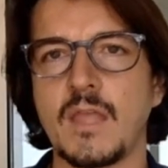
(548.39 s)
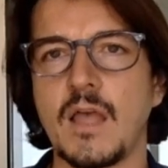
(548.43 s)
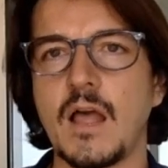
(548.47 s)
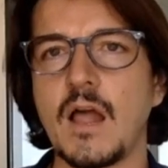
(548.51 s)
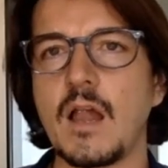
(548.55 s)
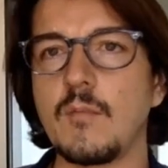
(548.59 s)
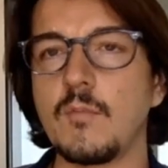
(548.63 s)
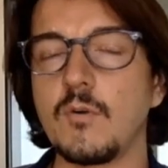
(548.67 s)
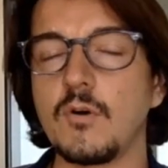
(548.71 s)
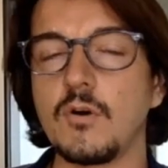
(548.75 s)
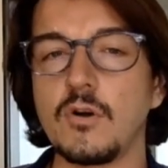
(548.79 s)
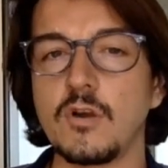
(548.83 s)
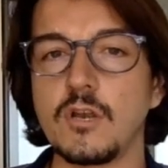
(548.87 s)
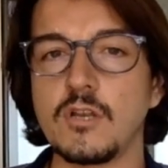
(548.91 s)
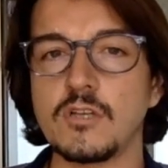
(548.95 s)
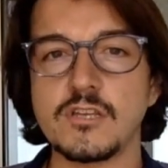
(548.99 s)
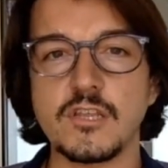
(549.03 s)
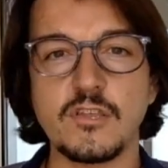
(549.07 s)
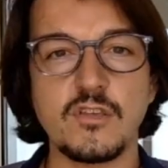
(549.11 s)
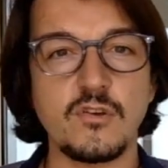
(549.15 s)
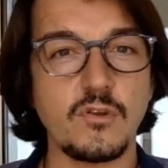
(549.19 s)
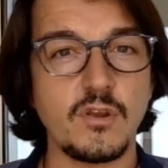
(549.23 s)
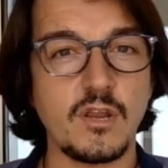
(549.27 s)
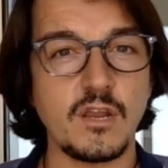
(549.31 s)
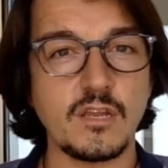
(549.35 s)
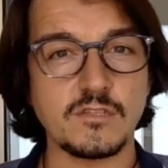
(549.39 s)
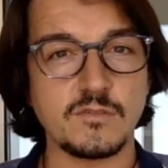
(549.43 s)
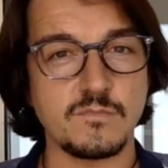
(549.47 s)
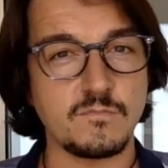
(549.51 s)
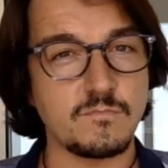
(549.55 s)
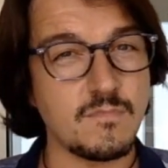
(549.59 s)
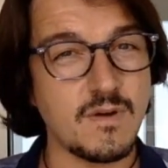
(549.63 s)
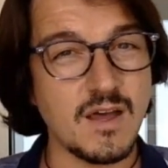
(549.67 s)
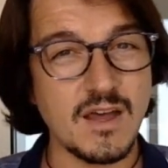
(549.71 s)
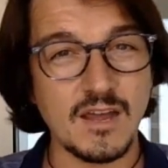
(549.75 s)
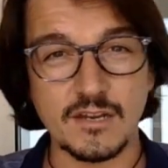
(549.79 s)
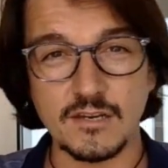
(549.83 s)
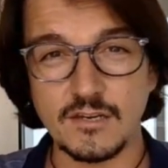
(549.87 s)
A lo mejor el señor es
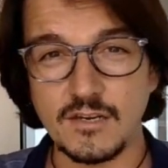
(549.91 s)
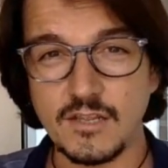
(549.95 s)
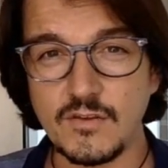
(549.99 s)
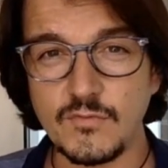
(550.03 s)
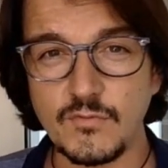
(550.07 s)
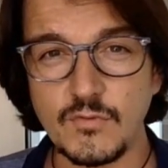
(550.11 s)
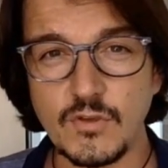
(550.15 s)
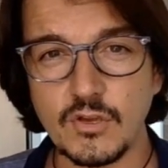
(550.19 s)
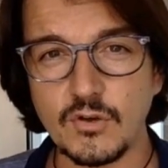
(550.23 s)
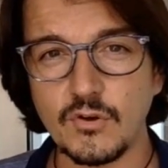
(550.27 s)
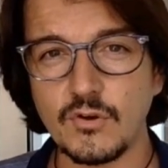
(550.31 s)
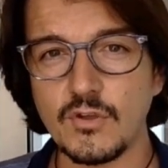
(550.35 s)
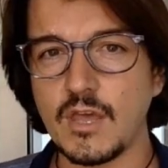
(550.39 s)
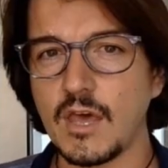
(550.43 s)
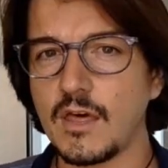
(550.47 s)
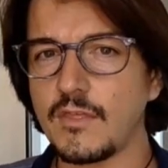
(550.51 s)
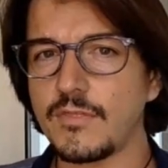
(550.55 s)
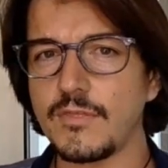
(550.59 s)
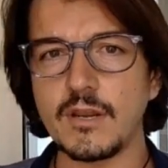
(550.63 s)
magnífico y ha